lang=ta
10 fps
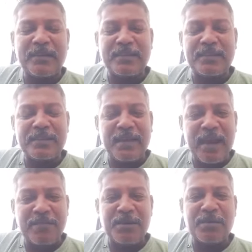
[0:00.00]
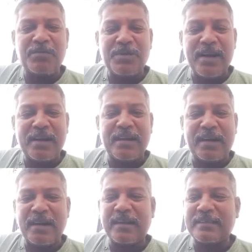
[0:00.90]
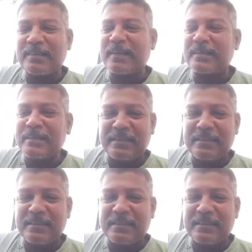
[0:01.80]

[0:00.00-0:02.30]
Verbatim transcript: அந்த திராவிட முன்னேற்ற கழகத்தில்